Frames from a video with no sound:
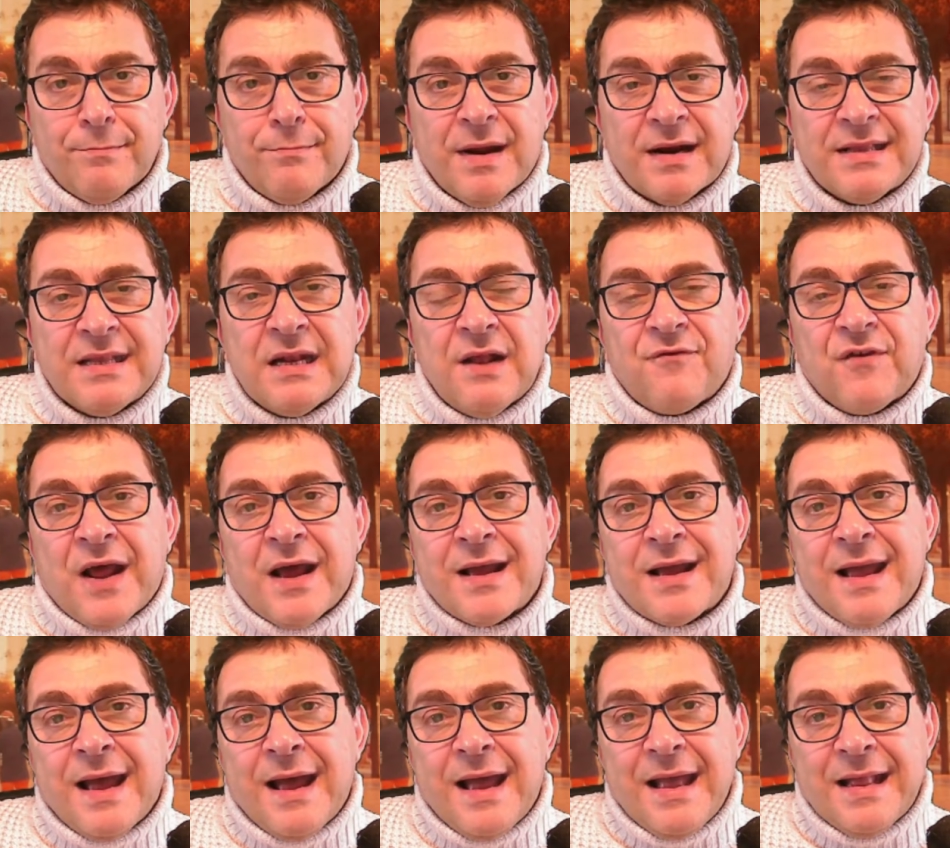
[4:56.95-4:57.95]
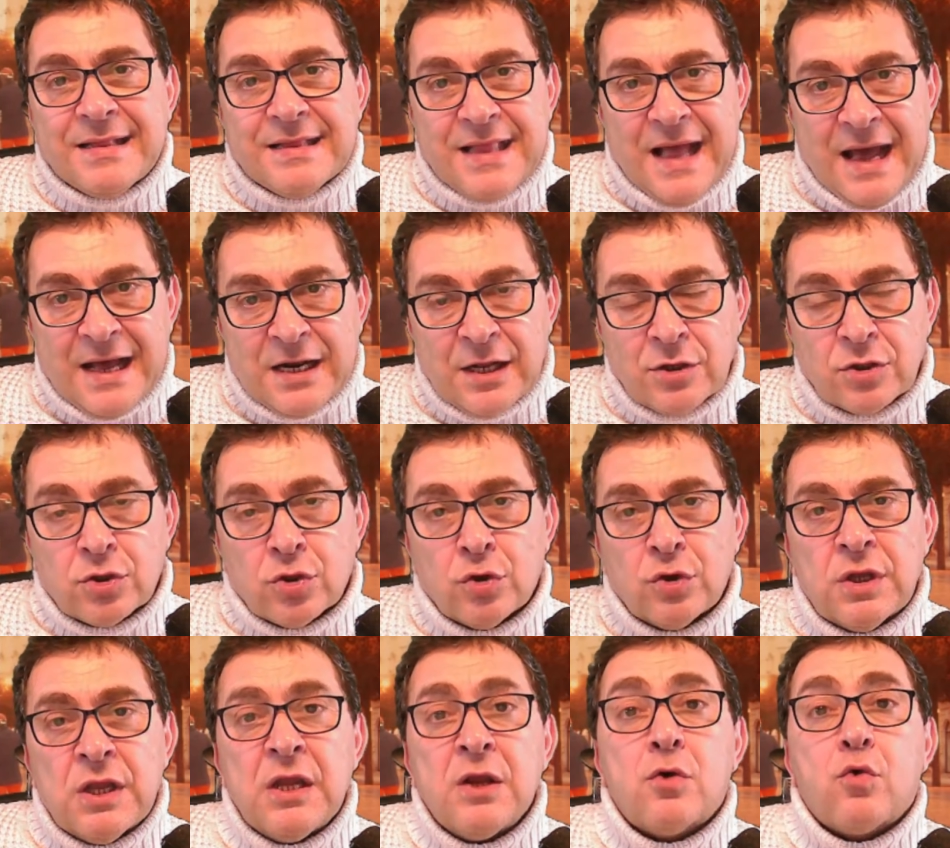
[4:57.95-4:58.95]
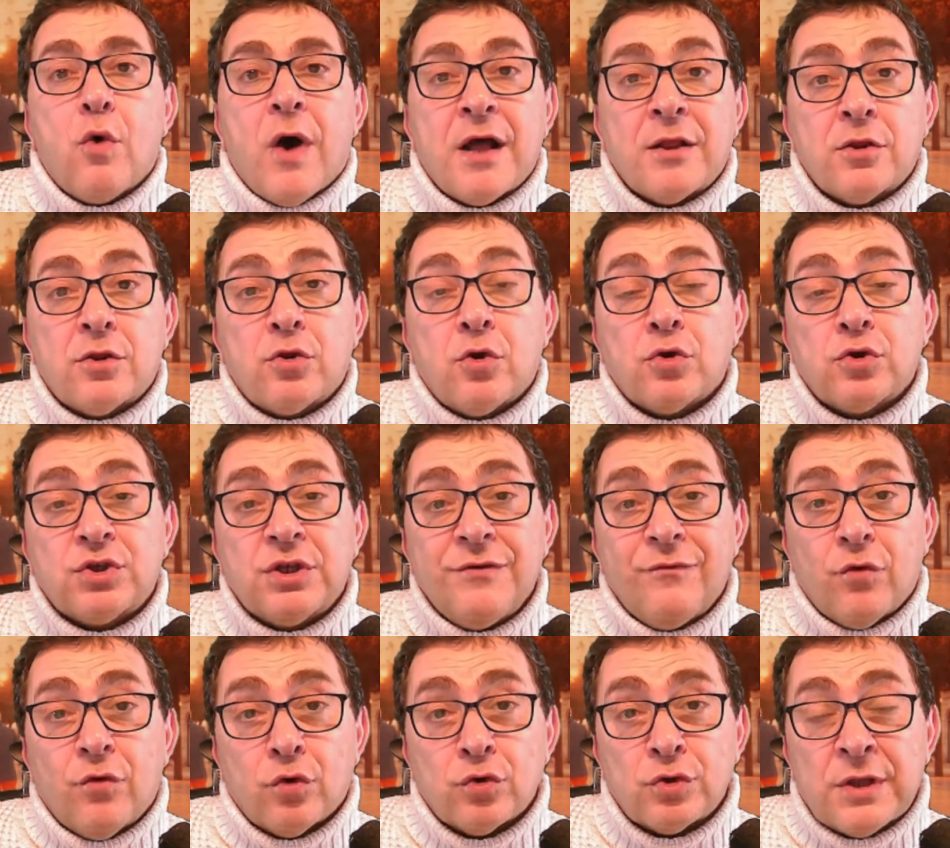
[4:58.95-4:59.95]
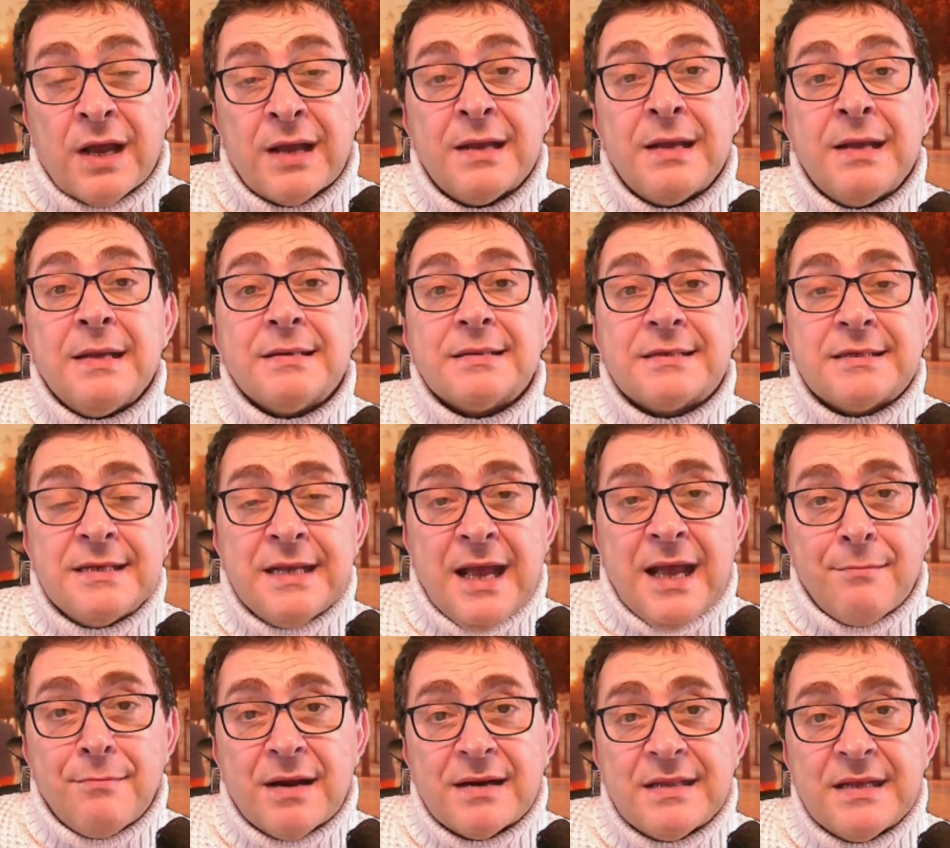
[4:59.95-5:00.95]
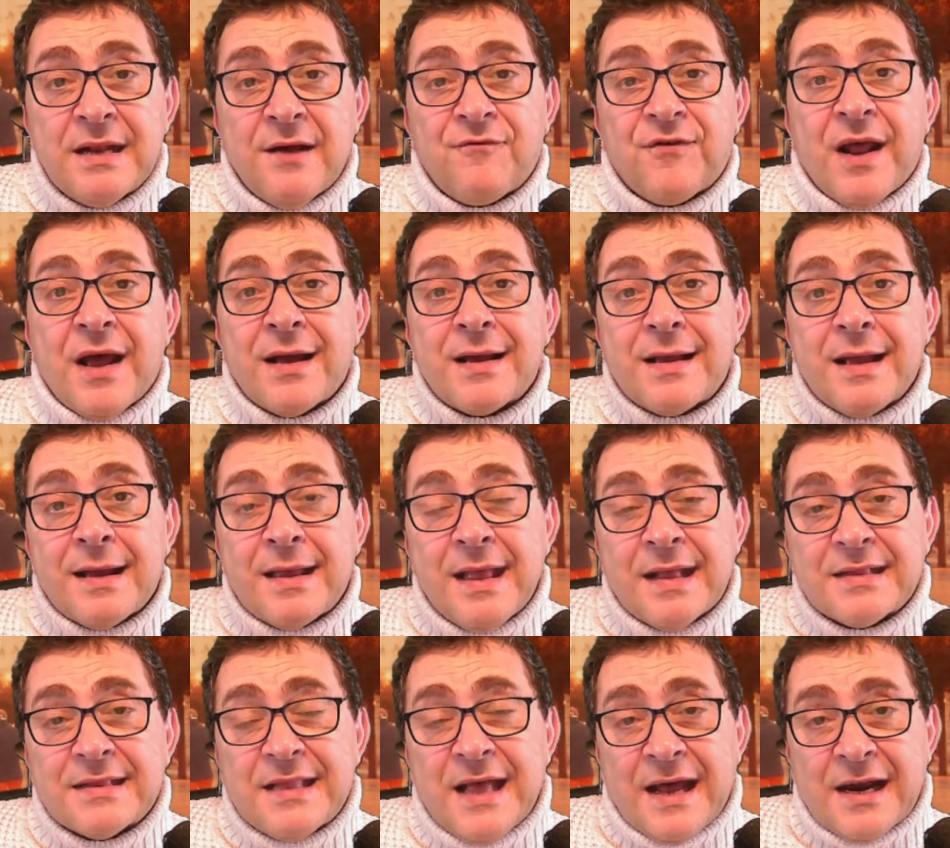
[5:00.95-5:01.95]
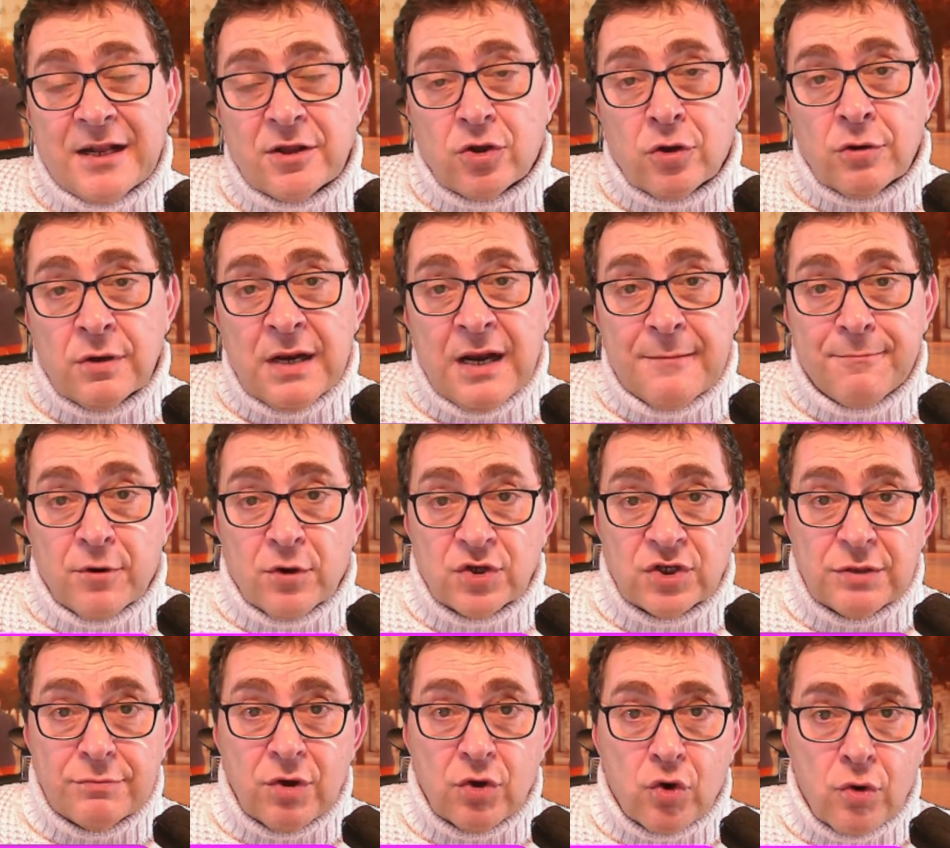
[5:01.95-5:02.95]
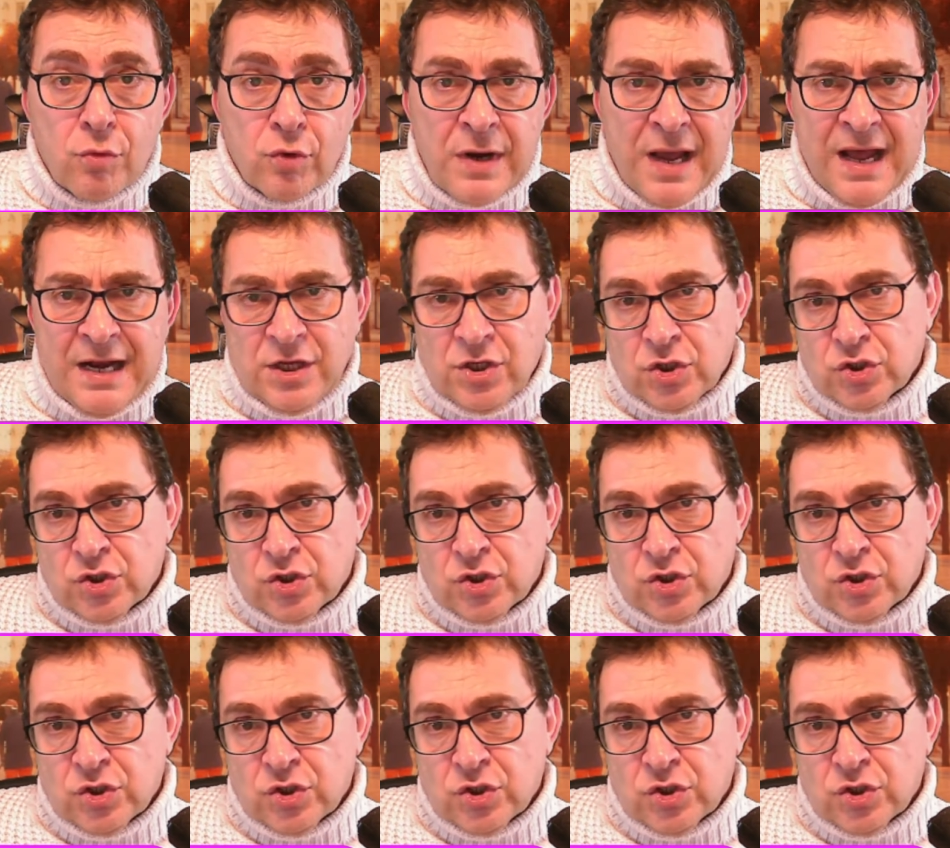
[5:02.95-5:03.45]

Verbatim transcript: Martina Franca e Taranto, in quanto si vota sia a Martina Franca che a Taranto nelle prossime comunali.